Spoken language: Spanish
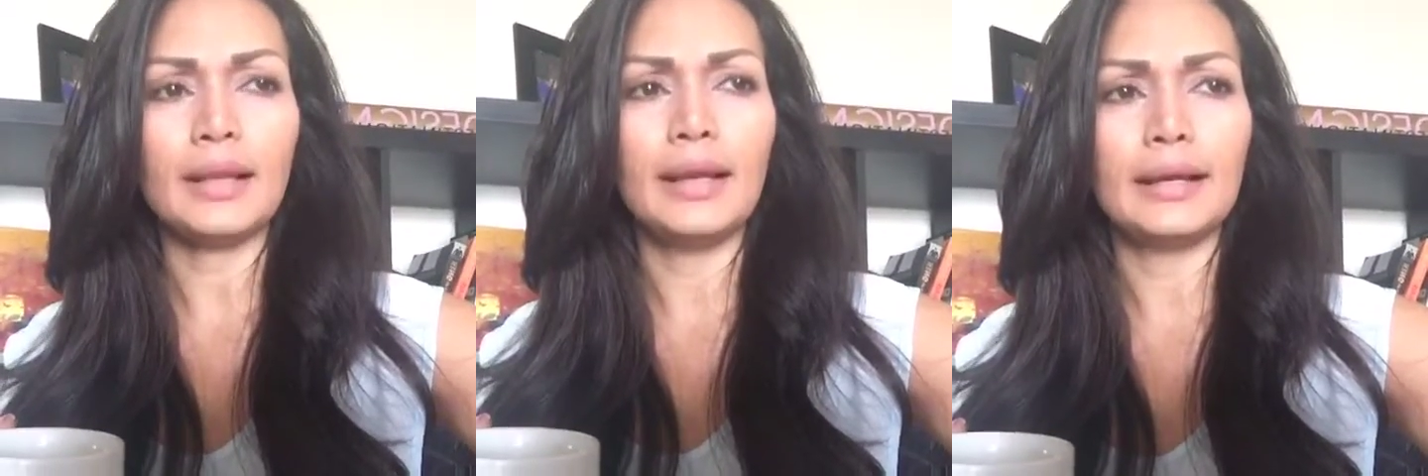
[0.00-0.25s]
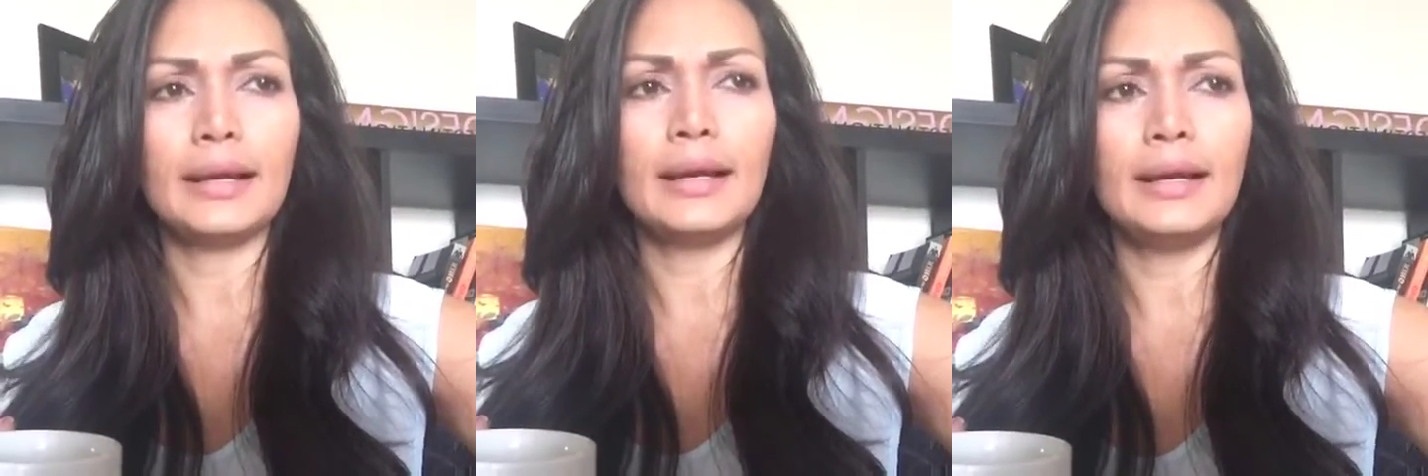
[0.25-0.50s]

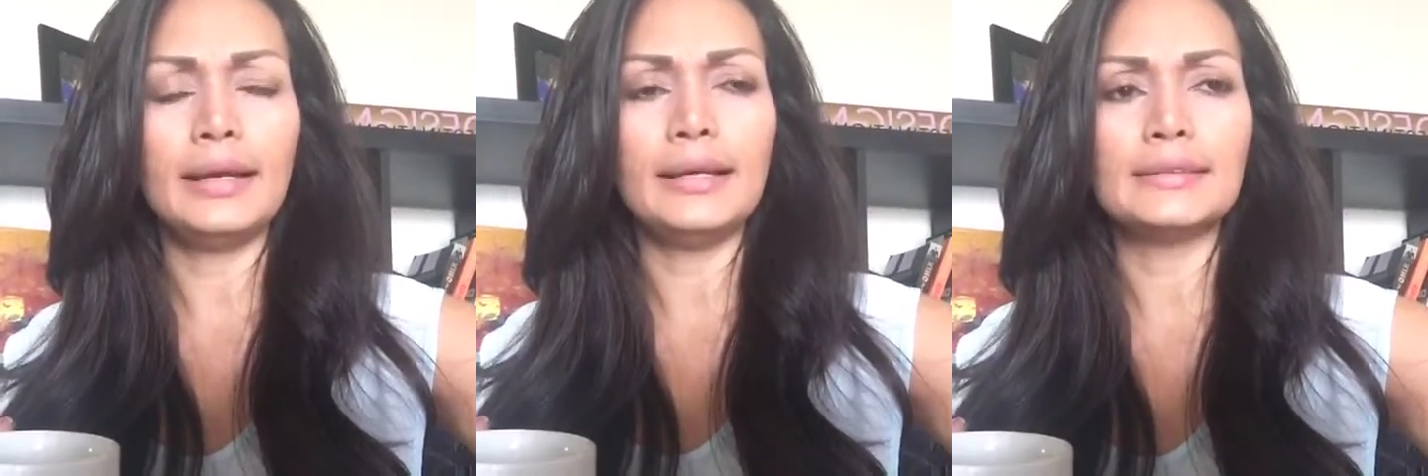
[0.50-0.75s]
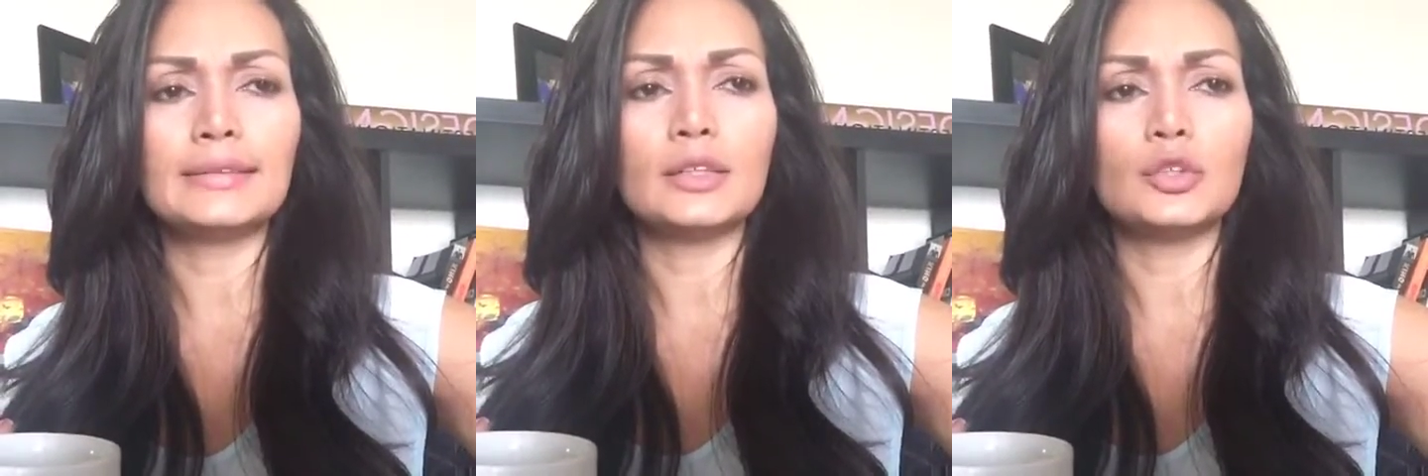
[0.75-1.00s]
acá en
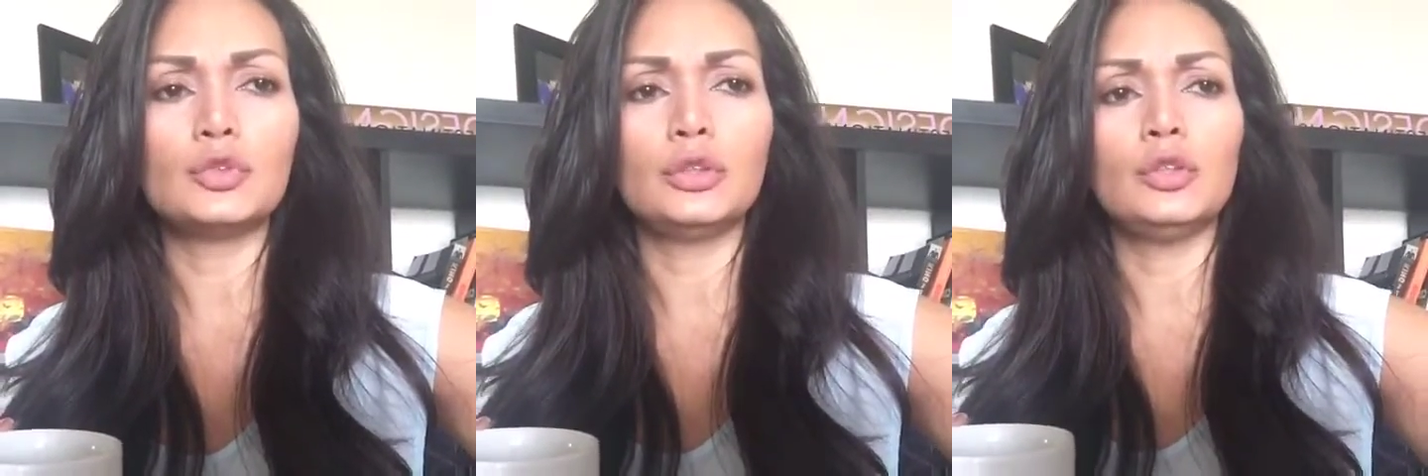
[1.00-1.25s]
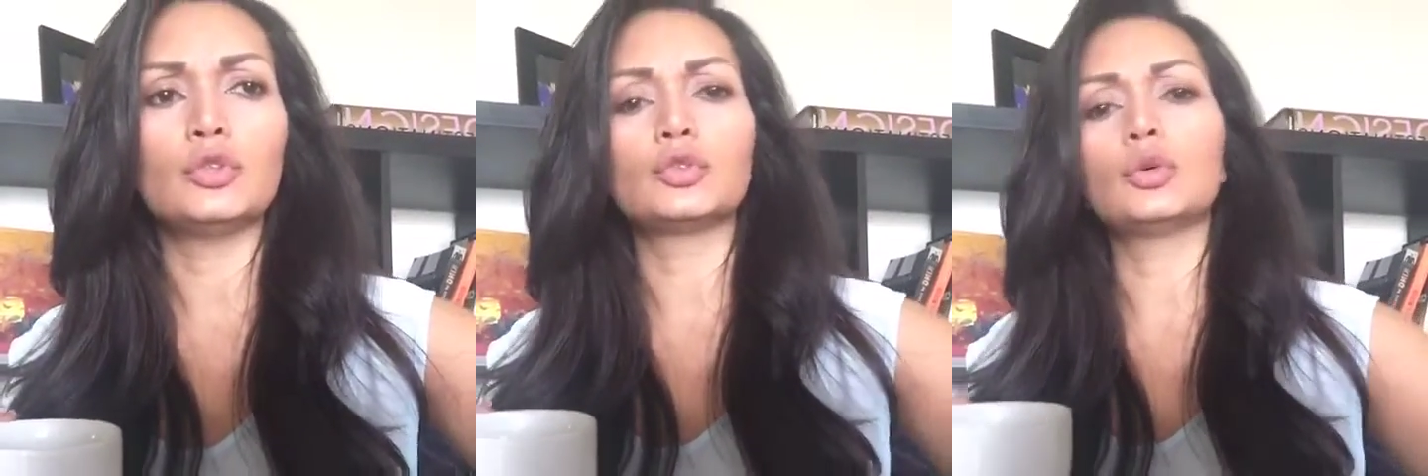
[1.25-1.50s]
Estados
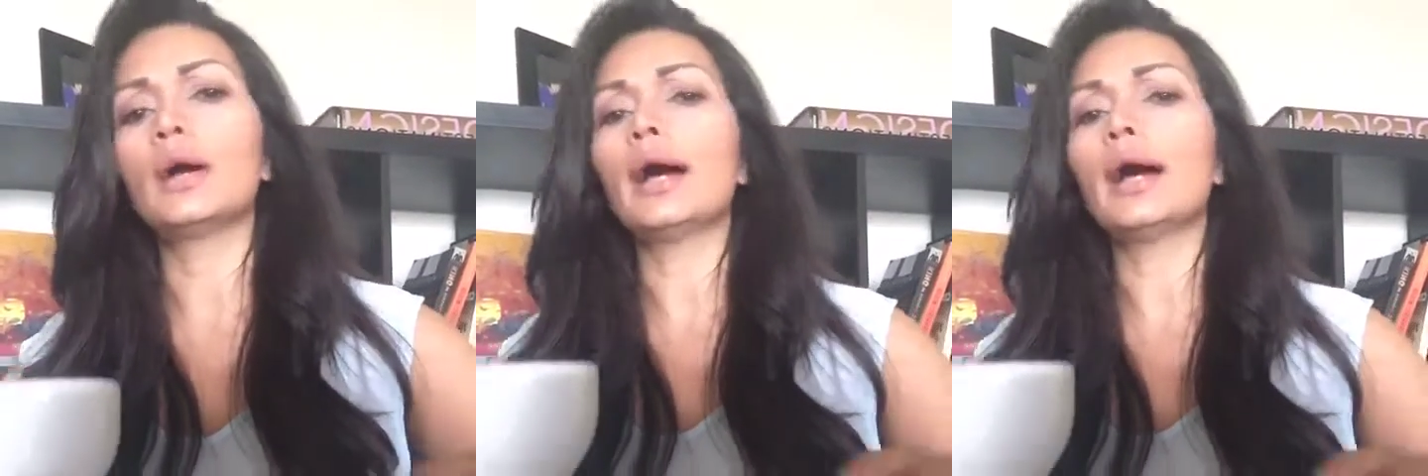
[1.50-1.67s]
Unidos con